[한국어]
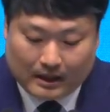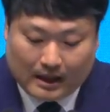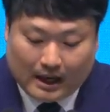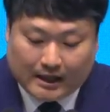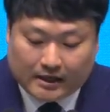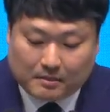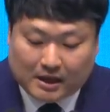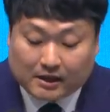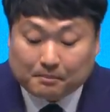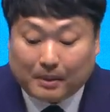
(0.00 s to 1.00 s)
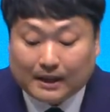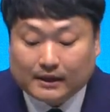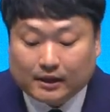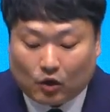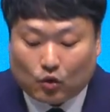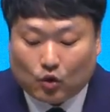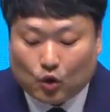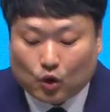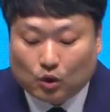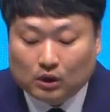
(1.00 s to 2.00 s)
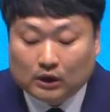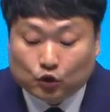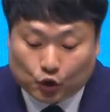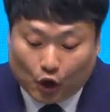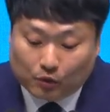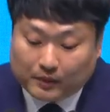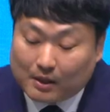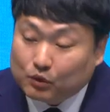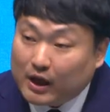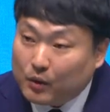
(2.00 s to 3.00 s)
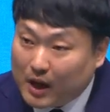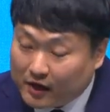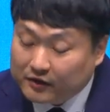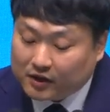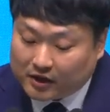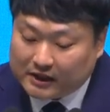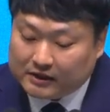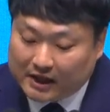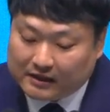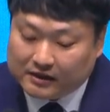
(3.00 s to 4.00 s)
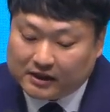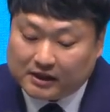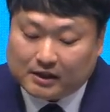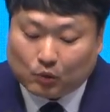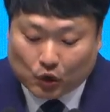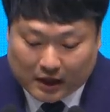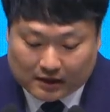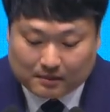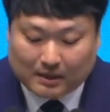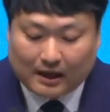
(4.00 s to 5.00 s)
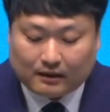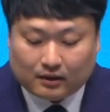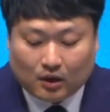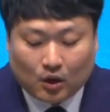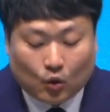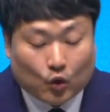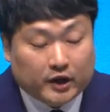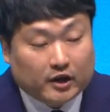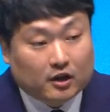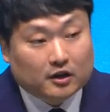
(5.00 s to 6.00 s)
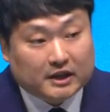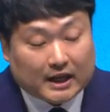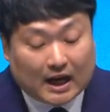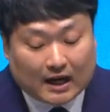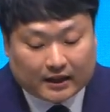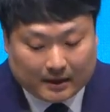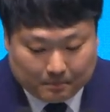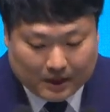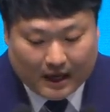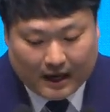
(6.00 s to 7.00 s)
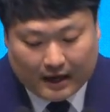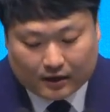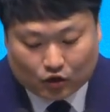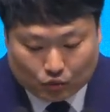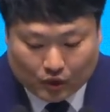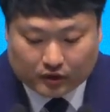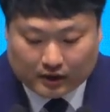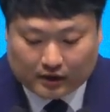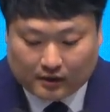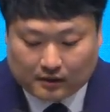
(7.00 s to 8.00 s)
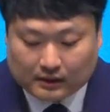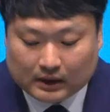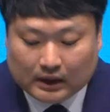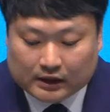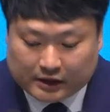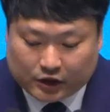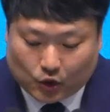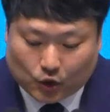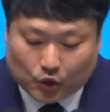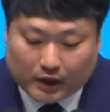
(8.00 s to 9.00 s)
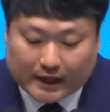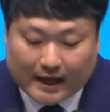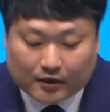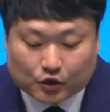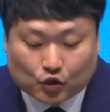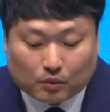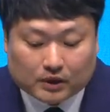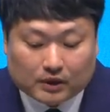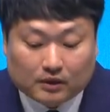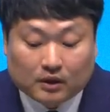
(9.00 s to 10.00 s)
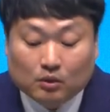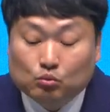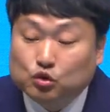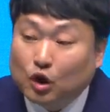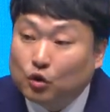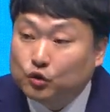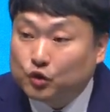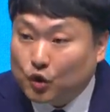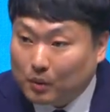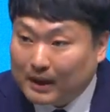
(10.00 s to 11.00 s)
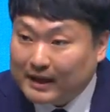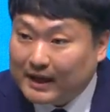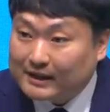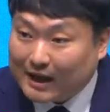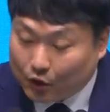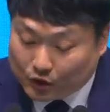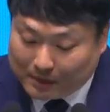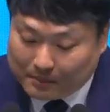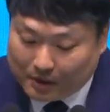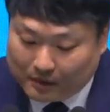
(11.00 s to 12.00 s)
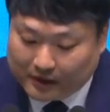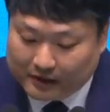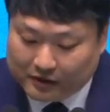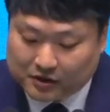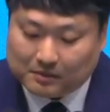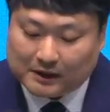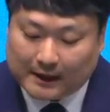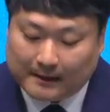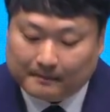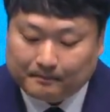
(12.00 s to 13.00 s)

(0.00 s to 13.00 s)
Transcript: 하나님의 심판을 겪고 두려움 때문에 외연적인 죄는 짓지 못했지만 오히려 제가 깊게 숨어들어 스스로도 깨달을 수 없는 무서운 교만에 사로잡혀 버린 것입니다.